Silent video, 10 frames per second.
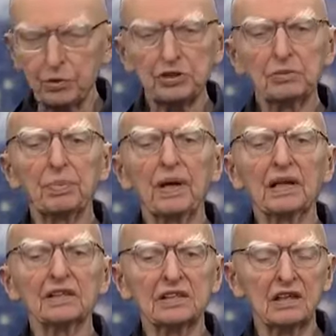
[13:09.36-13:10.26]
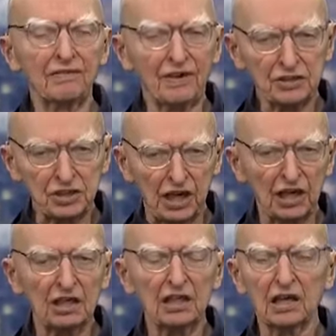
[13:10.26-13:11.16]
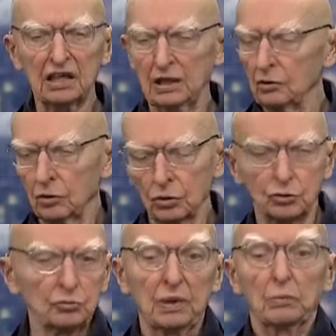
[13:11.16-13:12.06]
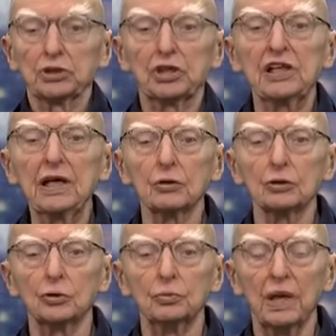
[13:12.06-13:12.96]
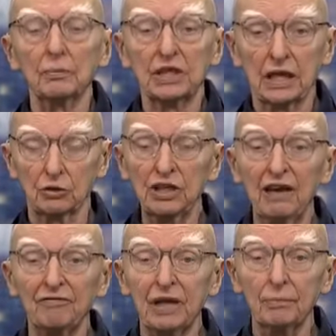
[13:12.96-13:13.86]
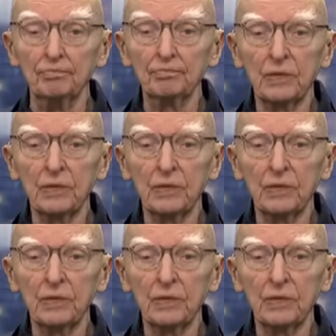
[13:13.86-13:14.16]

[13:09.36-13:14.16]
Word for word: proszę pana, strefa Schengen, jak ja ją rozumiem, może źle rozumiem, tego nie wiem,